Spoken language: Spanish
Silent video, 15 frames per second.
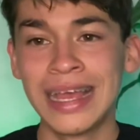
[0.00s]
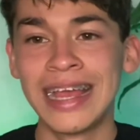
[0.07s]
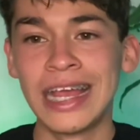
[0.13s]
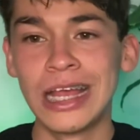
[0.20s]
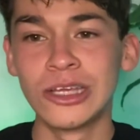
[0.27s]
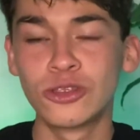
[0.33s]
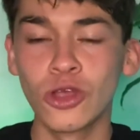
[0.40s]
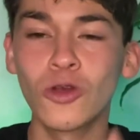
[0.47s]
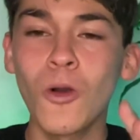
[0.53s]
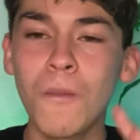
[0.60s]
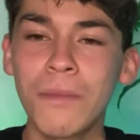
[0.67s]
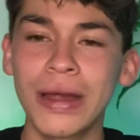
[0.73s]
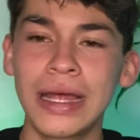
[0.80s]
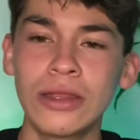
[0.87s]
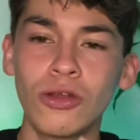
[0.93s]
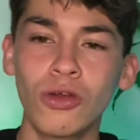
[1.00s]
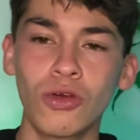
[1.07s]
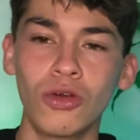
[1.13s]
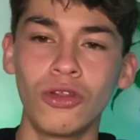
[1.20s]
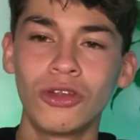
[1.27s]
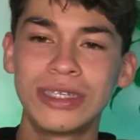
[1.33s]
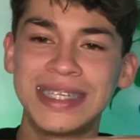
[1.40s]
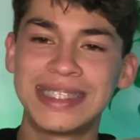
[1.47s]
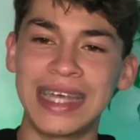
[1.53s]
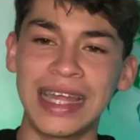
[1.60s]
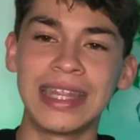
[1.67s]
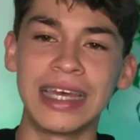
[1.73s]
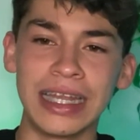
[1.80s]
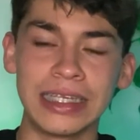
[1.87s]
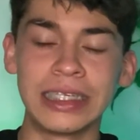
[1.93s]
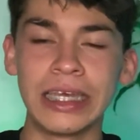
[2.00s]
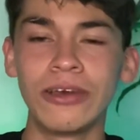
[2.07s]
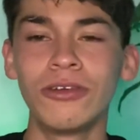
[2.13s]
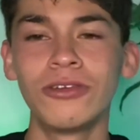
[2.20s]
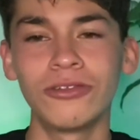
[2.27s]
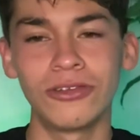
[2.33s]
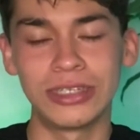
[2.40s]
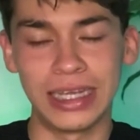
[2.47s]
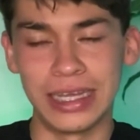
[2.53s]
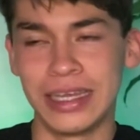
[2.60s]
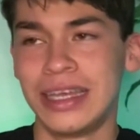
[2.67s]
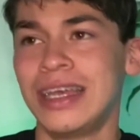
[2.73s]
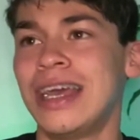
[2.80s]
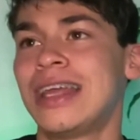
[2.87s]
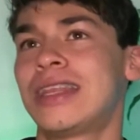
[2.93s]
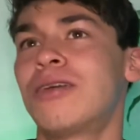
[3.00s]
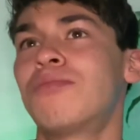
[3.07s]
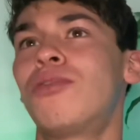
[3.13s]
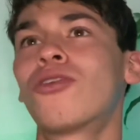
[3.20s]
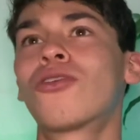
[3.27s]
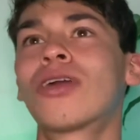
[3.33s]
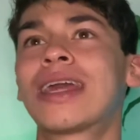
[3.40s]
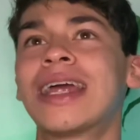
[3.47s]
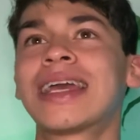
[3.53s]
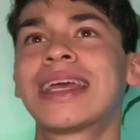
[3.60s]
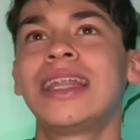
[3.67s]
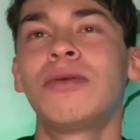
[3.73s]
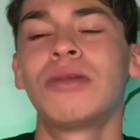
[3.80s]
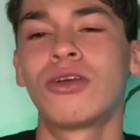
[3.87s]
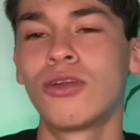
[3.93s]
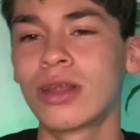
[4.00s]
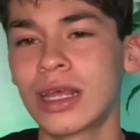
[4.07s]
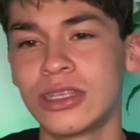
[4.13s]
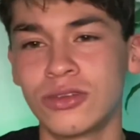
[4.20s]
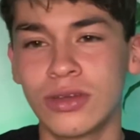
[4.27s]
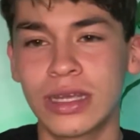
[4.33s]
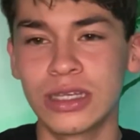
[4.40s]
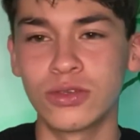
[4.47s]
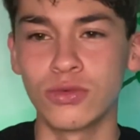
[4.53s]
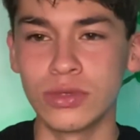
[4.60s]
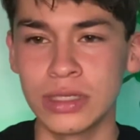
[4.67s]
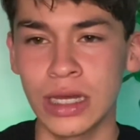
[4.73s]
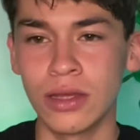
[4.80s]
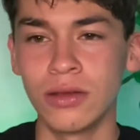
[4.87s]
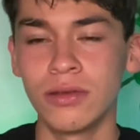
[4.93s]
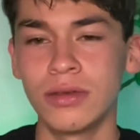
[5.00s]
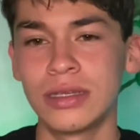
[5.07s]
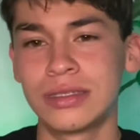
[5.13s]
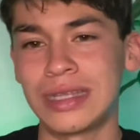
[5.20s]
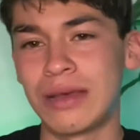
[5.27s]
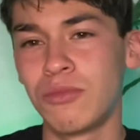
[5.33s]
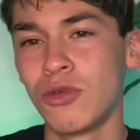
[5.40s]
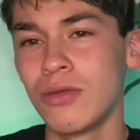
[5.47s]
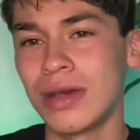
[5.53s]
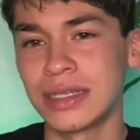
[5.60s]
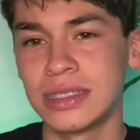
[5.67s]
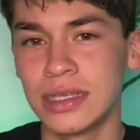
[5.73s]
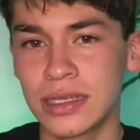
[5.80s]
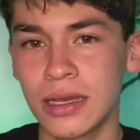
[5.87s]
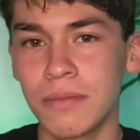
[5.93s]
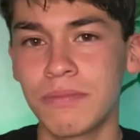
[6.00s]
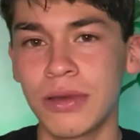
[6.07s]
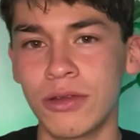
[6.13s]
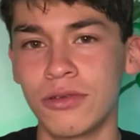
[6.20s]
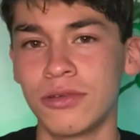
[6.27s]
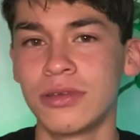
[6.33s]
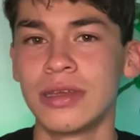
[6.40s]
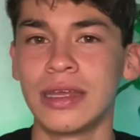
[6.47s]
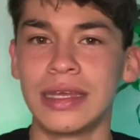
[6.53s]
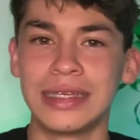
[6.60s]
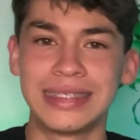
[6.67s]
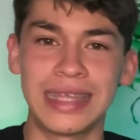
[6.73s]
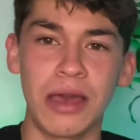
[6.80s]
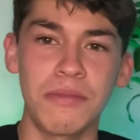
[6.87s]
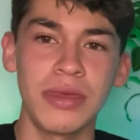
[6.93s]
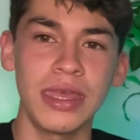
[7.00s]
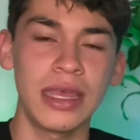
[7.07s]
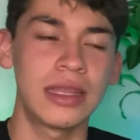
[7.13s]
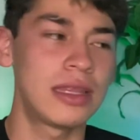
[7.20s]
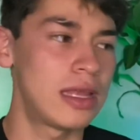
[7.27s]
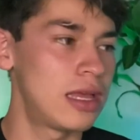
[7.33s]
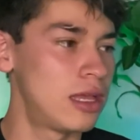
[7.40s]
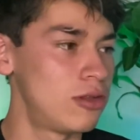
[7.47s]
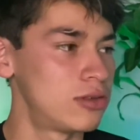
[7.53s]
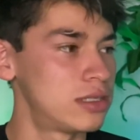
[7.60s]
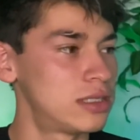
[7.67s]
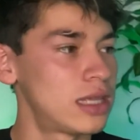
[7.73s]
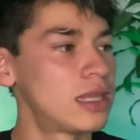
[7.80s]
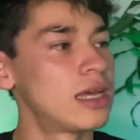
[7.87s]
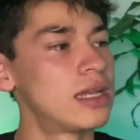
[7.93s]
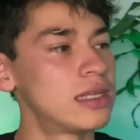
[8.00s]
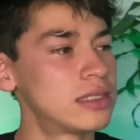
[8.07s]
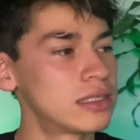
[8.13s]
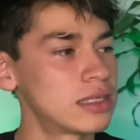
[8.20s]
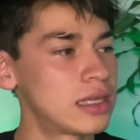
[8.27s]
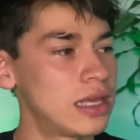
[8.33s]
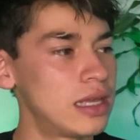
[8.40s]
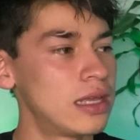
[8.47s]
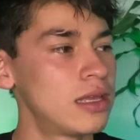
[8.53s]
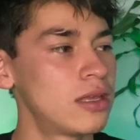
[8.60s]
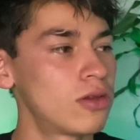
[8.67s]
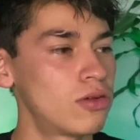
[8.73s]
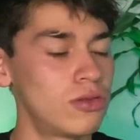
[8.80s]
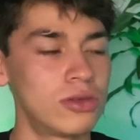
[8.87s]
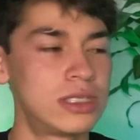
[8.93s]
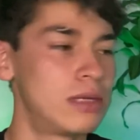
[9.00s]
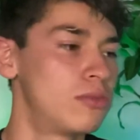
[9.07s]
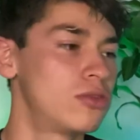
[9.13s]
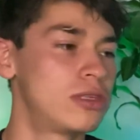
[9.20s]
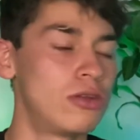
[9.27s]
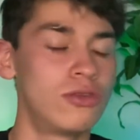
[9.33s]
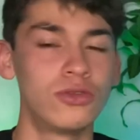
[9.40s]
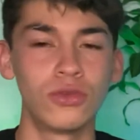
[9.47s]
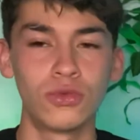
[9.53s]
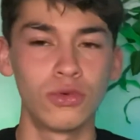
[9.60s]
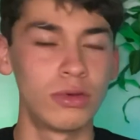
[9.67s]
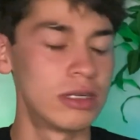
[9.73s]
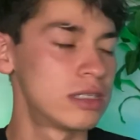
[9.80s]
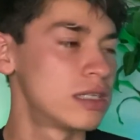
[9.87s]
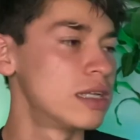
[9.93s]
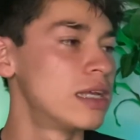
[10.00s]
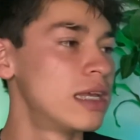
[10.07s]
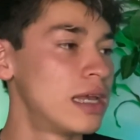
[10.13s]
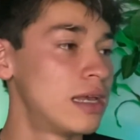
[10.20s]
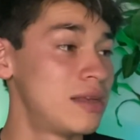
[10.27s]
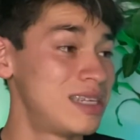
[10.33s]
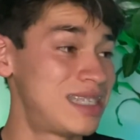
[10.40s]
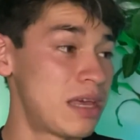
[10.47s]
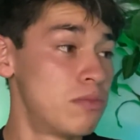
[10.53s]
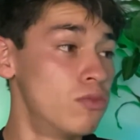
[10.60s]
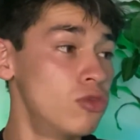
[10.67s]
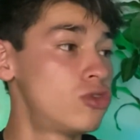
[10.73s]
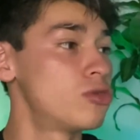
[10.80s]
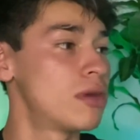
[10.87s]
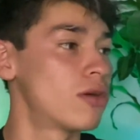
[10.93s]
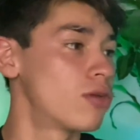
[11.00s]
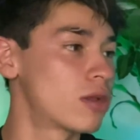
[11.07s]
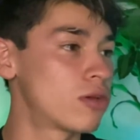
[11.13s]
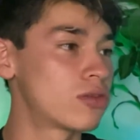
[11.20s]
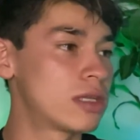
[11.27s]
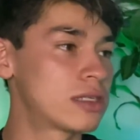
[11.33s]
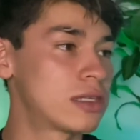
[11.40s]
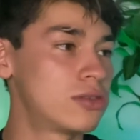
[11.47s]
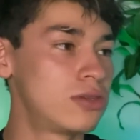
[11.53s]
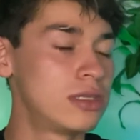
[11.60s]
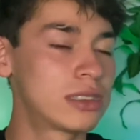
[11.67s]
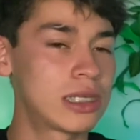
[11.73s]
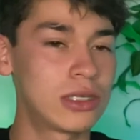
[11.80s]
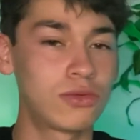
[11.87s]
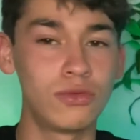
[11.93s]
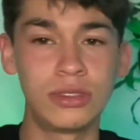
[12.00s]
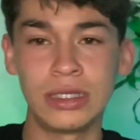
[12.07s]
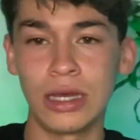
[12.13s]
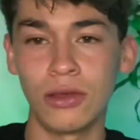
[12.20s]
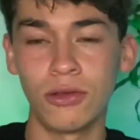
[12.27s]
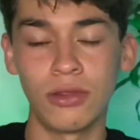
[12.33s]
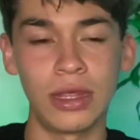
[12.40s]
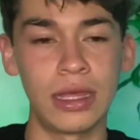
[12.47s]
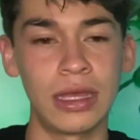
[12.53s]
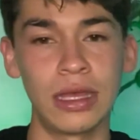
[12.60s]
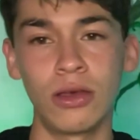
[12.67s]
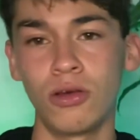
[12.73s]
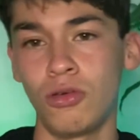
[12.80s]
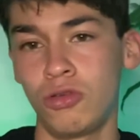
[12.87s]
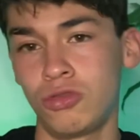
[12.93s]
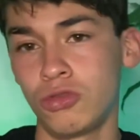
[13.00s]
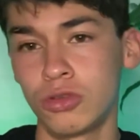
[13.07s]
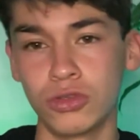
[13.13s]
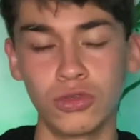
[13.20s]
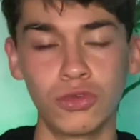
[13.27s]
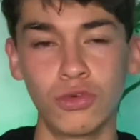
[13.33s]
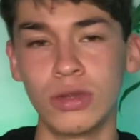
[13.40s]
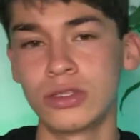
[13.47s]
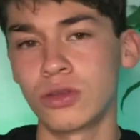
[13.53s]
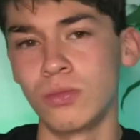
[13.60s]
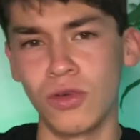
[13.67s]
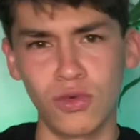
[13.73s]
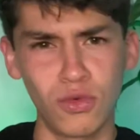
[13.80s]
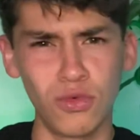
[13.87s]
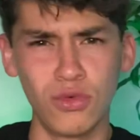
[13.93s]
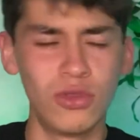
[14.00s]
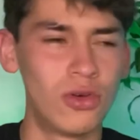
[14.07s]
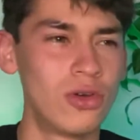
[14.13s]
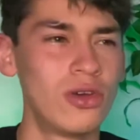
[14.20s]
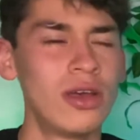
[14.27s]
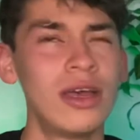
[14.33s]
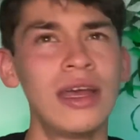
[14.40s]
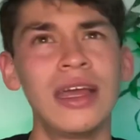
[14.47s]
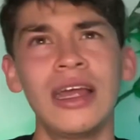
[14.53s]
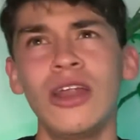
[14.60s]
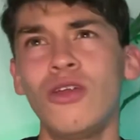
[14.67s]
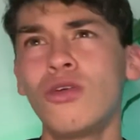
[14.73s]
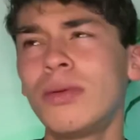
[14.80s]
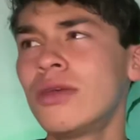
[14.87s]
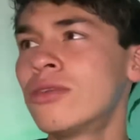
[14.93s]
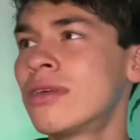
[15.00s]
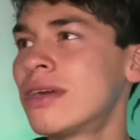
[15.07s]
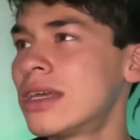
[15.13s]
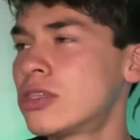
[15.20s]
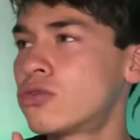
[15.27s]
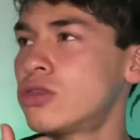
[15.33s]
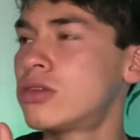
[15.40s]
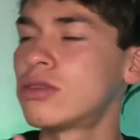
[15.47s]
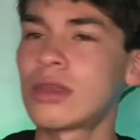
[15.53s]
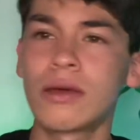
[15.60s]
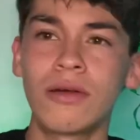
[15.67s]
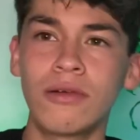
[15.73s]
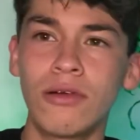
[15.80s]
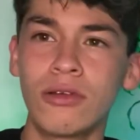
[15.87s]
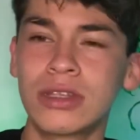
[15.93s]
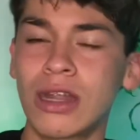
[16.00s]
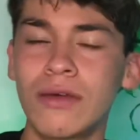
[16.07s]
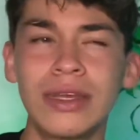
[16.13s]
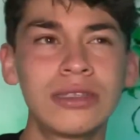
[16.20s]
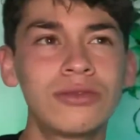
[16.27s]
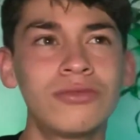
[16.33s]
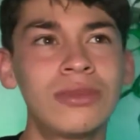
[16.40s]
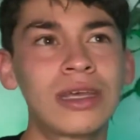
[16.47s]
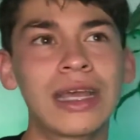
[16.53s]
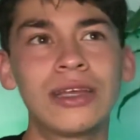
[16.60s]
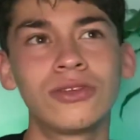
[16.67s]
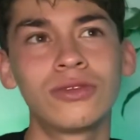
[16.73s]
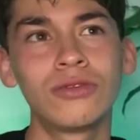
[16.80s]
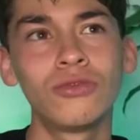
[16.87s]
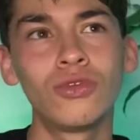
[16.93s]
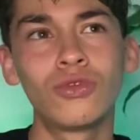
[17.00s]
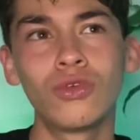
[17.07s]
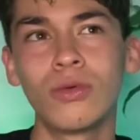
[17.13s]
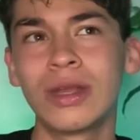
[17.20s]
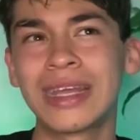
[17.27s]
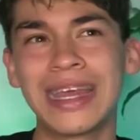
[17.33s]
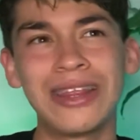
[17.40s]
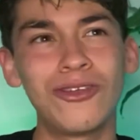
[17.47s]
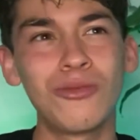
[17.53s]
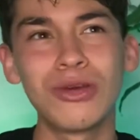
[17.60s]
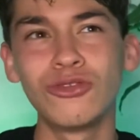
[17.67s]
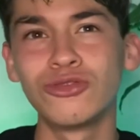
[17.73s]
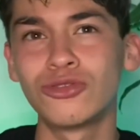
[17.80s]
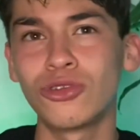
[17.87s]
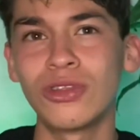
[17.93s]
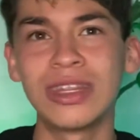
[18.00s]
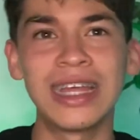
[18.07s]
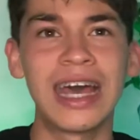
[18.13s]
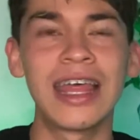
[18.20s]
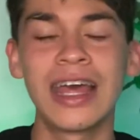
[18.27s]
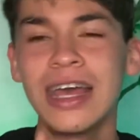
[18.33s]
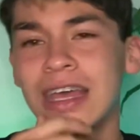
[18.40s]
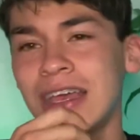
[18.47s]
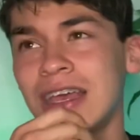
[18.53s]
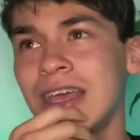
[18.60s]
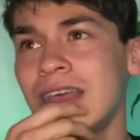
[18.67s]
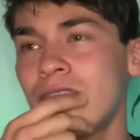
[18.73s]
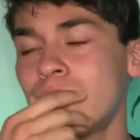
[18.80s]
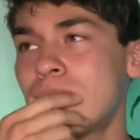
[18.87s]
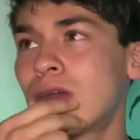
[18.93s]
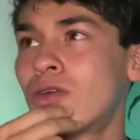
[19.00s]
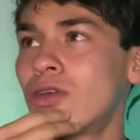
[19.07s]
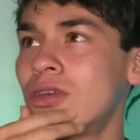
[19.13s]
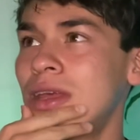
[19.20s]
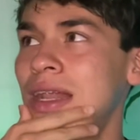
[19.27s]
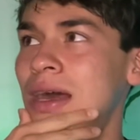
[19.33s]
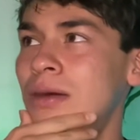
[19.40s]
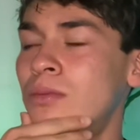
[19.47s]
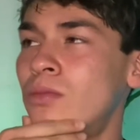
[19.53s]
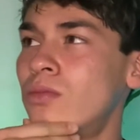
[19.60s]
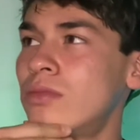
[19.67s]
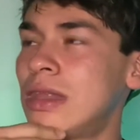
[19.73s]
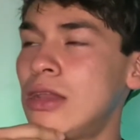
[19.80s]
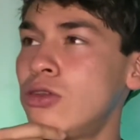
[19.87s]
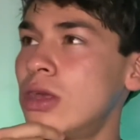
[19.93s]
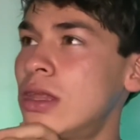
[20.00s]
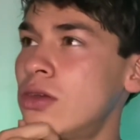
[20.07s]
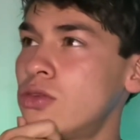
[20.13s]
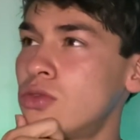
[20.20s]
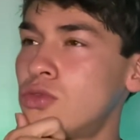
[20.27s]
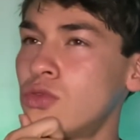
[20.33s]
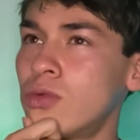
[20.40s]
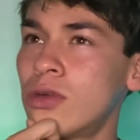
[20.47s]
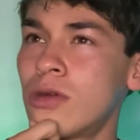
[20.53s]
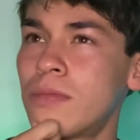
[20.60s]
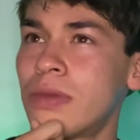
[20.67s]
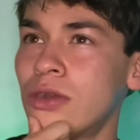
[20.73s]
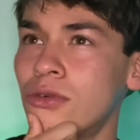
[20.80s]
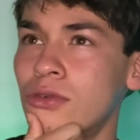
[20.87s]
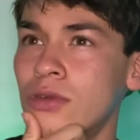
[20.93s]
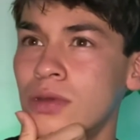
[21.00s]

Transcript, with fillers: Estoy comparándolo con los estándares, ¿eh? o sea, tampoco crean que es la mejor canción que he escuchado, está muy básica, pero está bien en los estándares que conocemos de los youtubers está mucho mejor que otras canciones que he escuchado de otros youtubers como Kuno. Luego vi una, escuché otra, vez una canción de un youtuber que no me gustó nada. No me acuerdo de la, del youtuber, pero